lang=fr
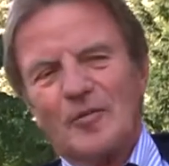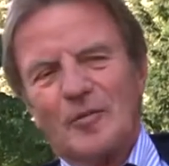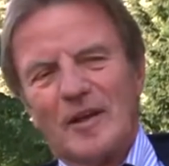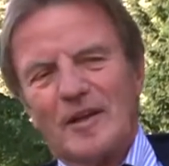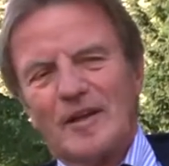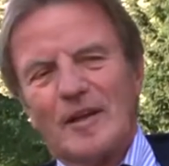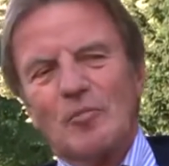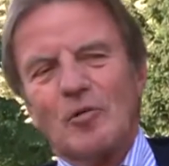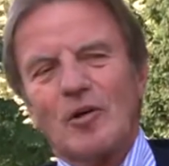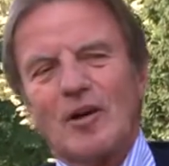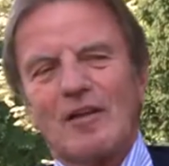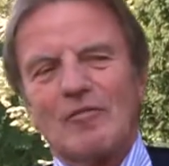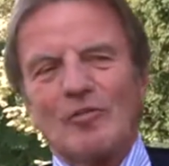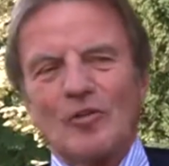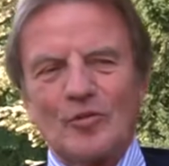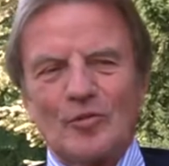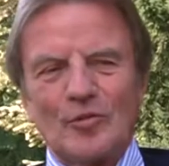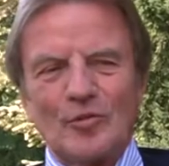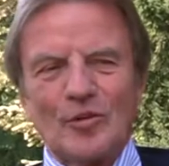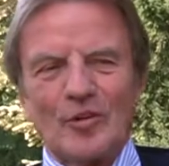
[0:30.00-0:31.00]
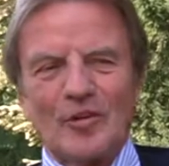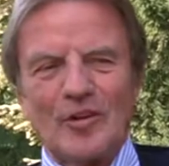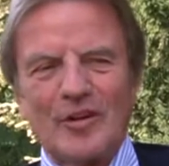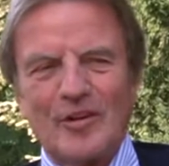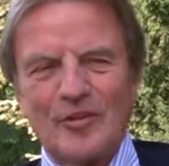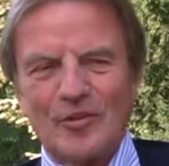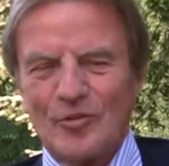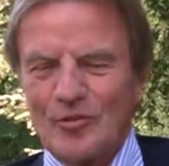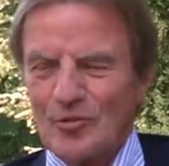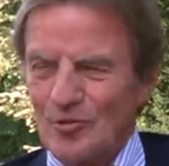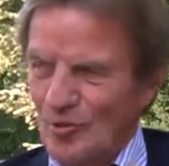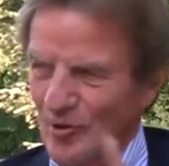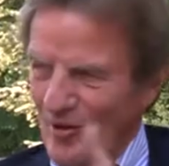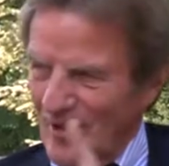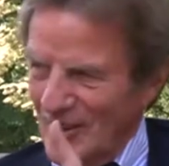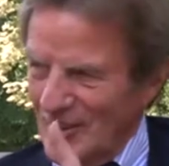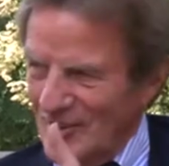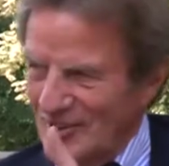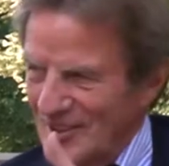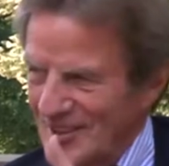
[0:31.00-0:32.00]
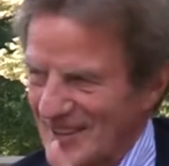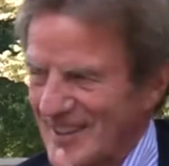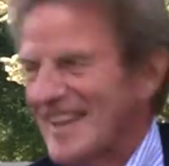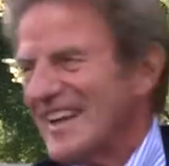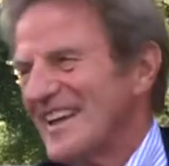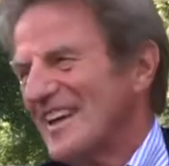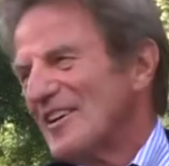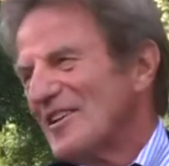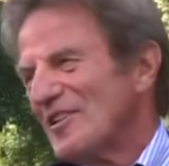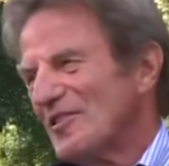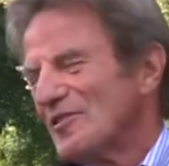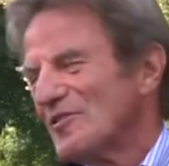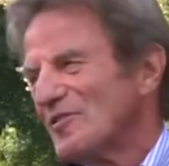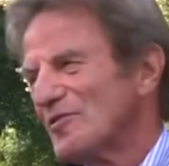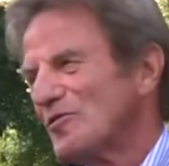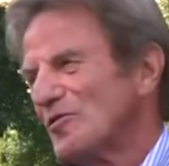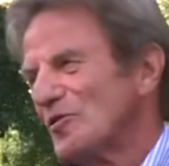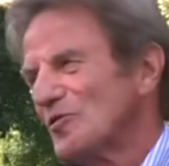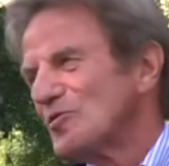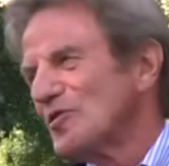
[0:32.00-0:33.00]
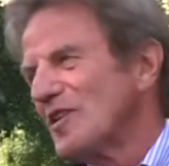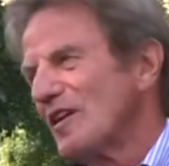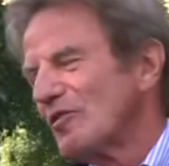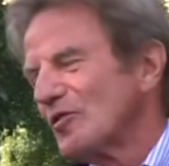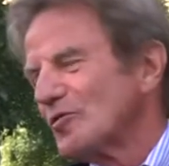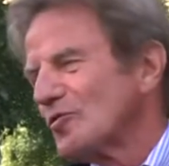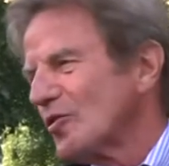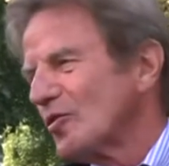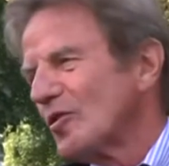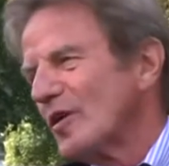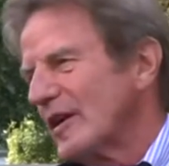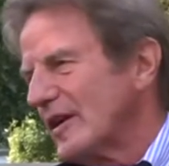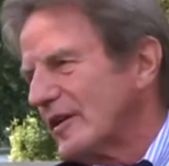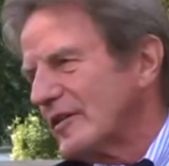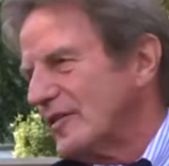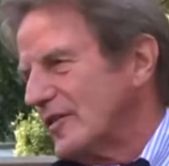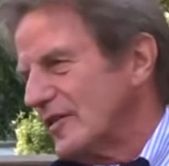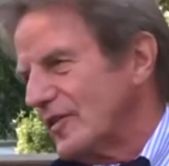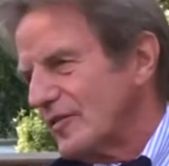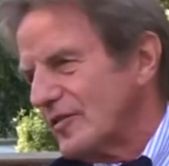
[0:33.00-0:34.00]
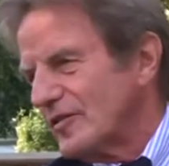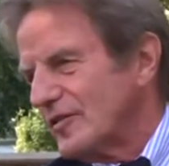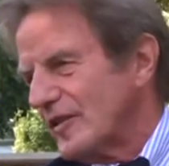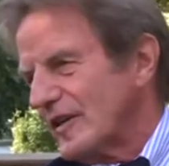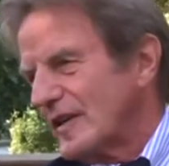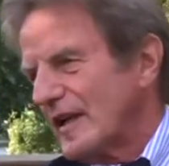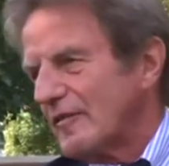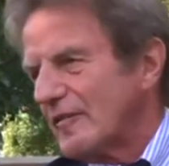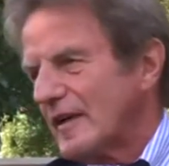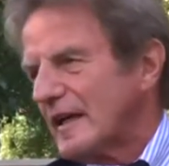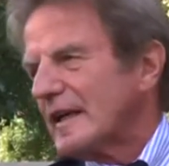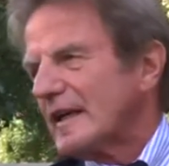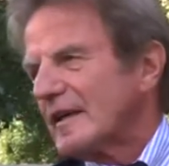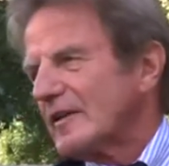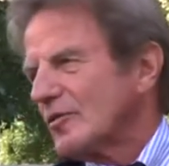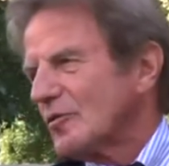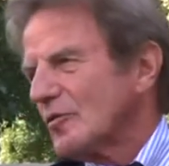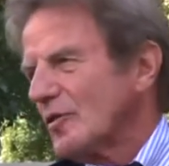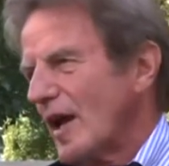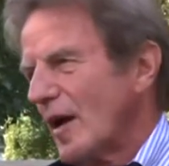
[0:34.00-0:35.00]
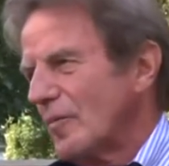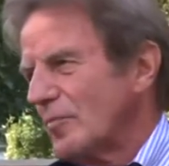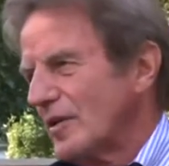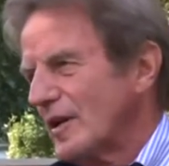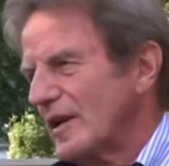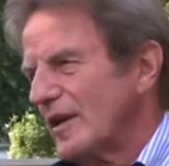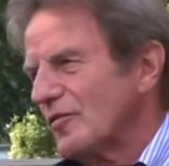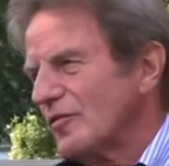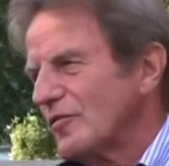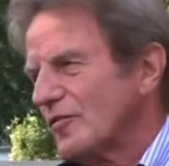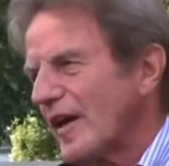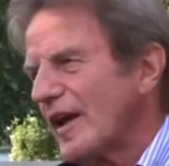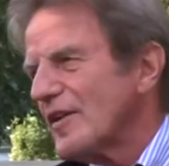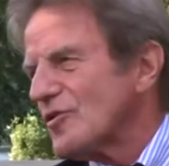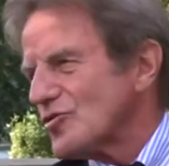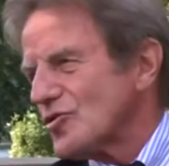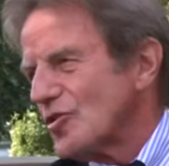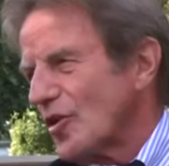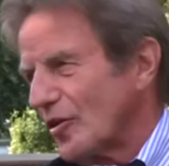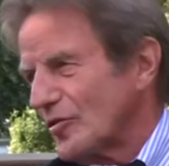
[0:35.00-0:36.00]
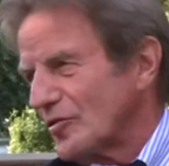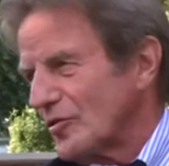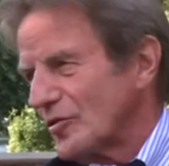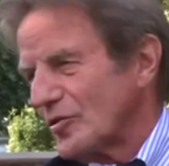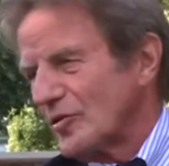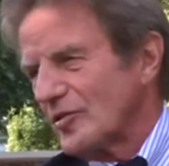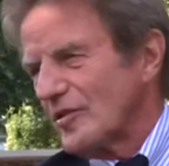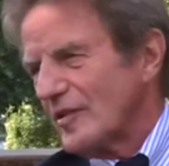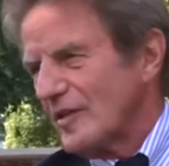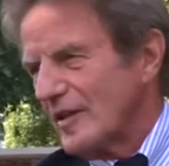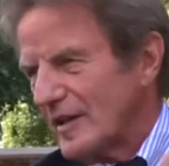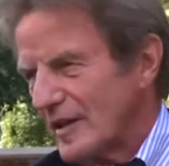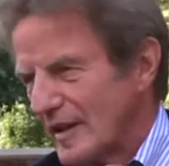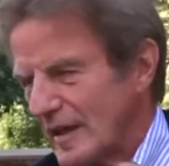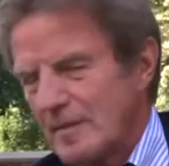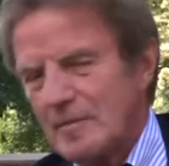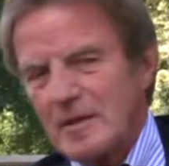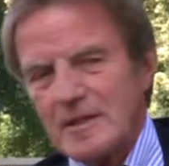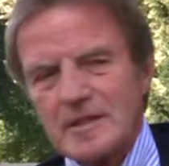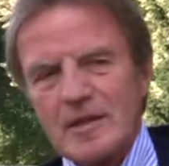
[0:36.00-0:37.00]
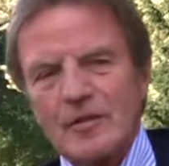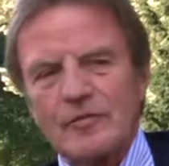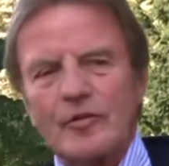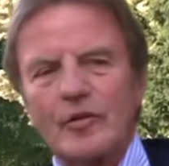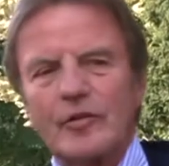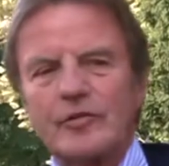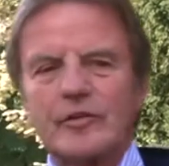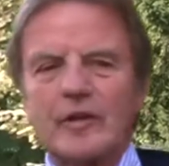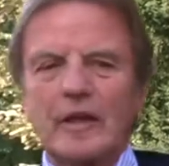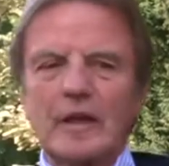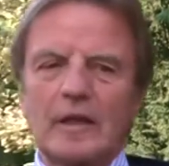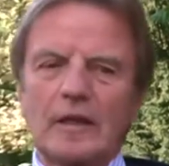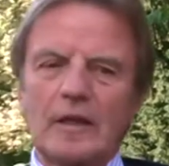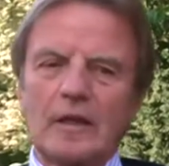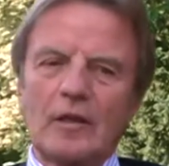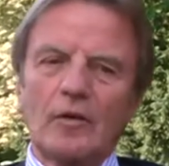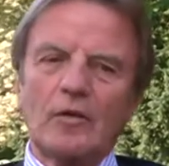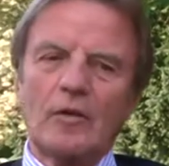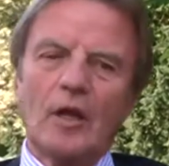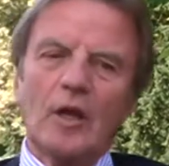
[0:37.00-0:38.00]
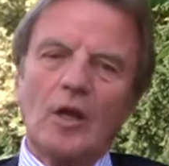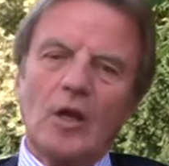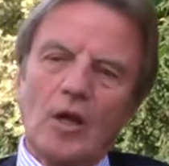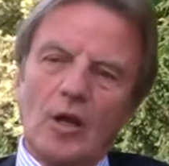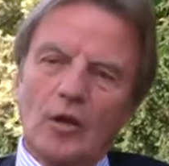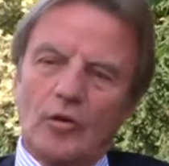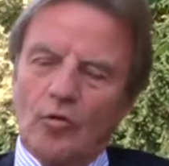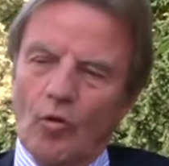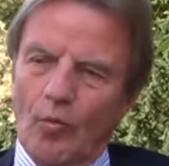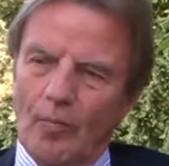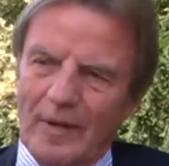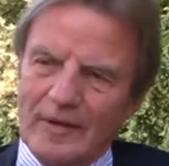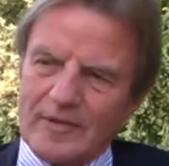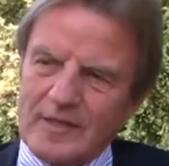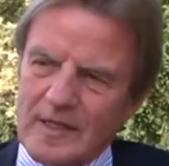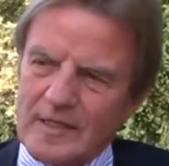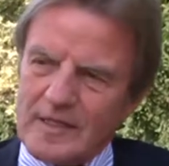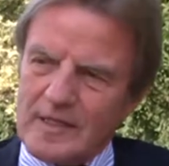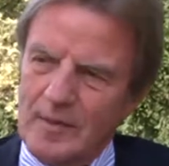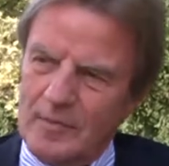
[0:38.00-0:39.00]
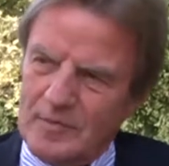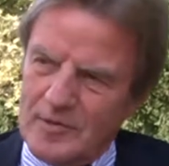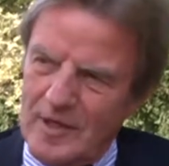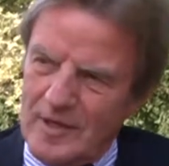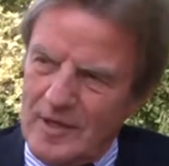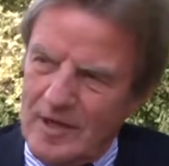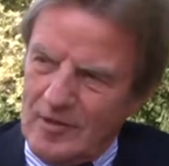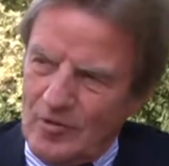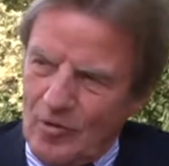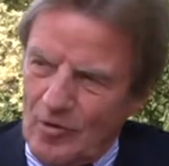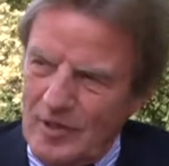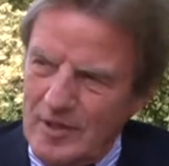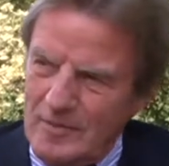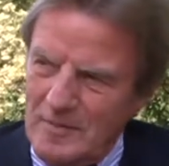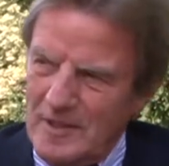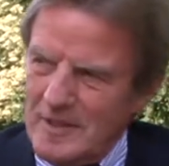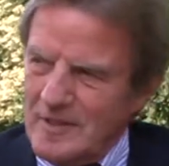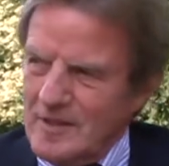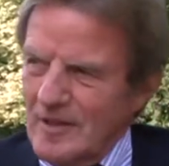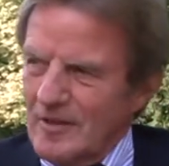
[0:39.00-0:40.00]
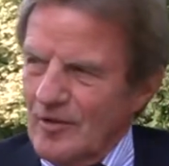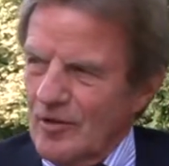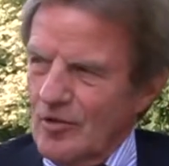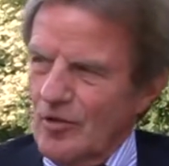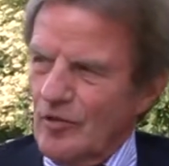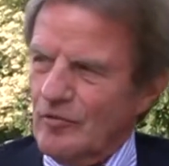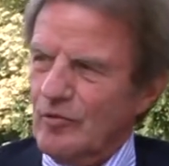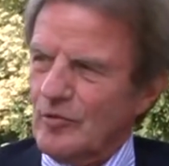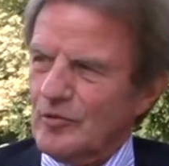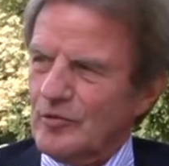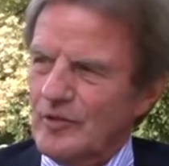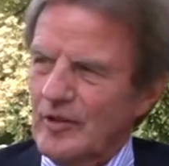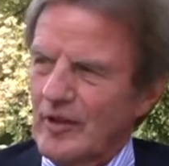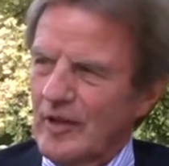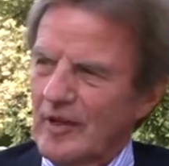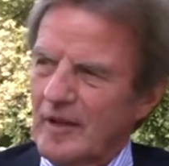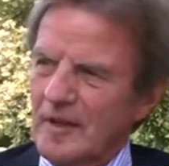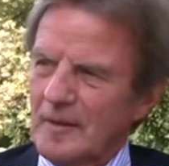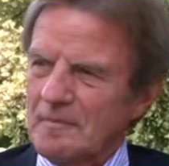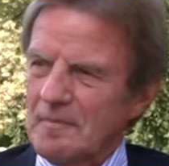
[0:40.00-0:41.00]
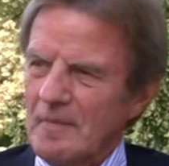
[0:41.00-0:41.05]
Oui, d'abord l'aventure, je l'ai dit, fut une aventure collective. C'est avec ce qu'on a appelé les French Doctors, les médecins français qui euh, n'ont pas accepté d'être limités dans leurs frontières.